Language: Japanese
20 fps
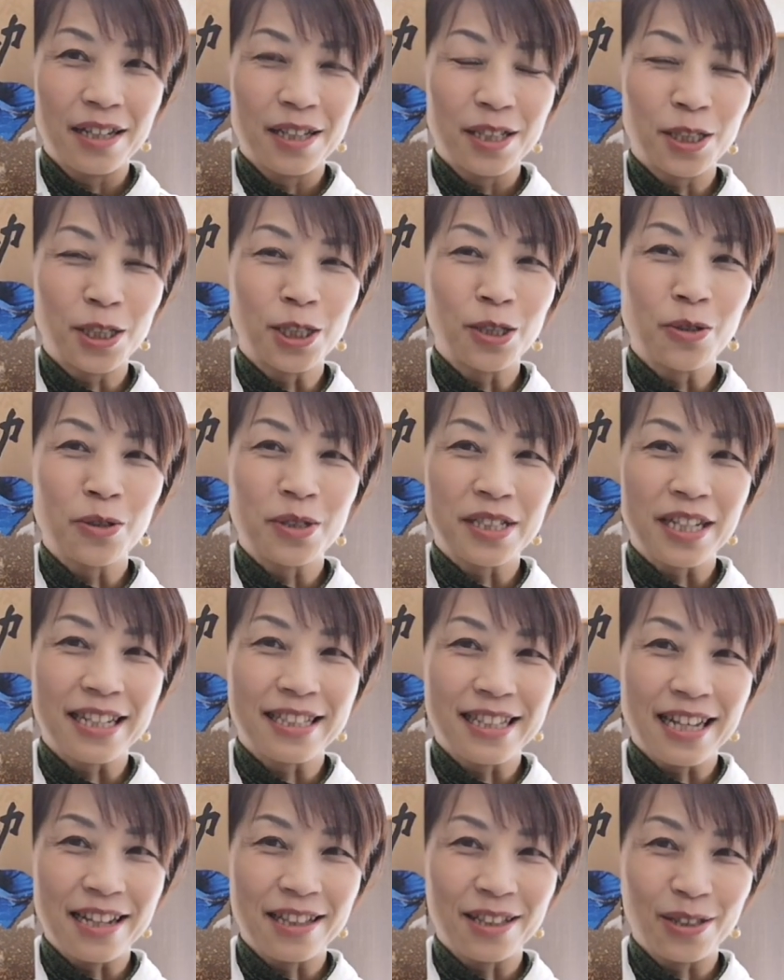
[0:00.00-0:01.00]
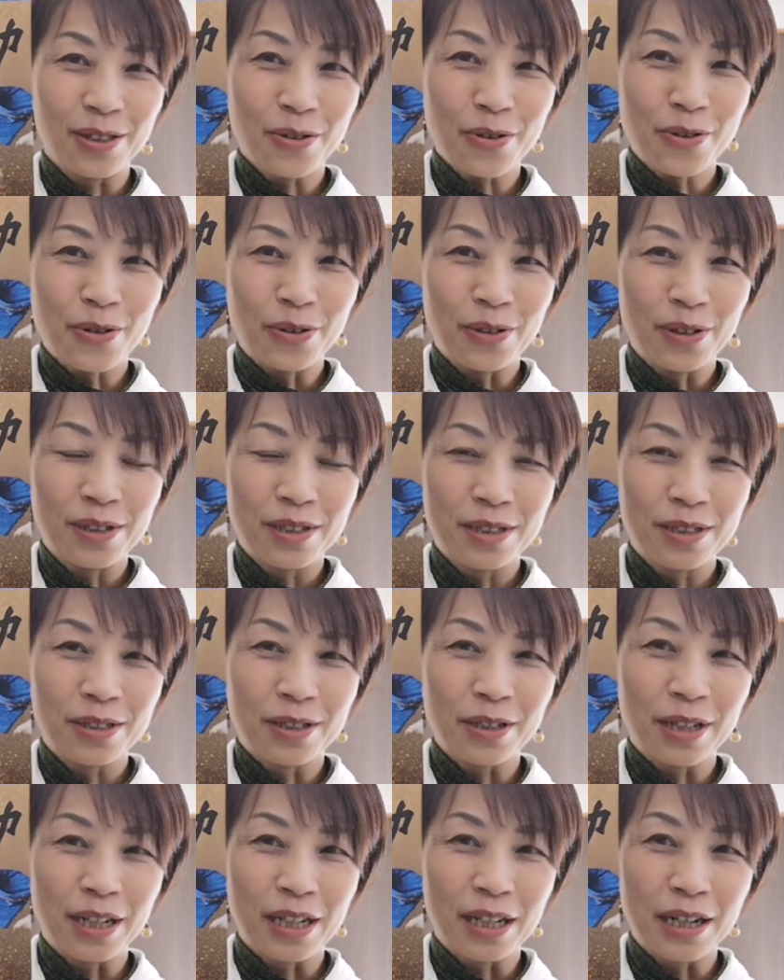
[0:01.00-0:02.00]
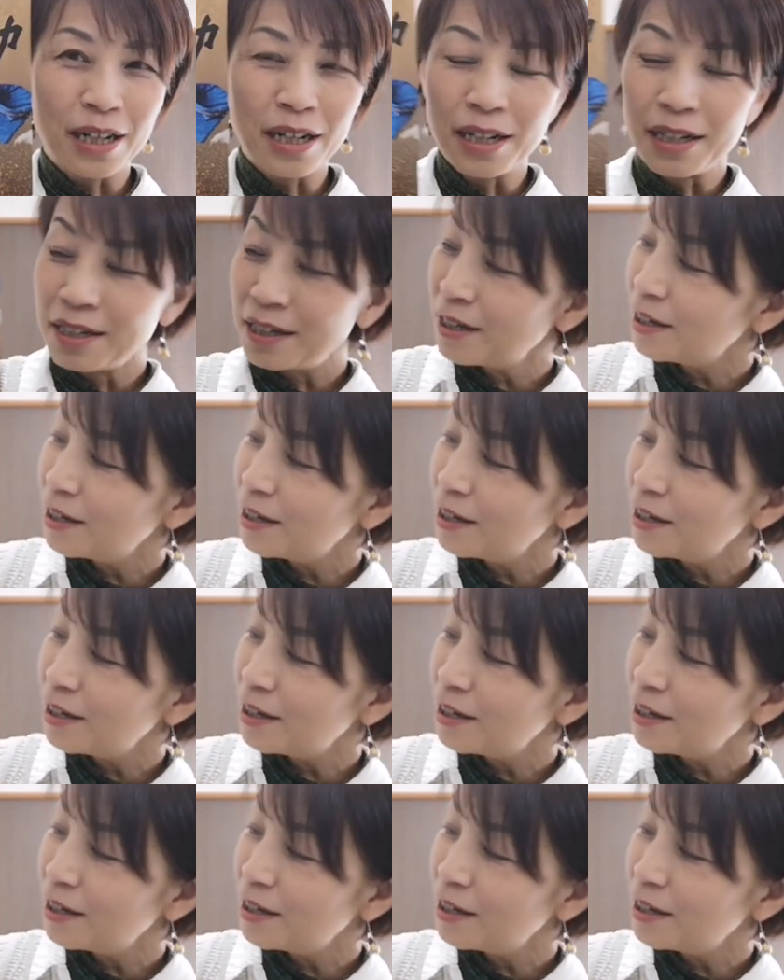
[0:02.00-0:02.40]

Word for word: 七之助さんと、それから、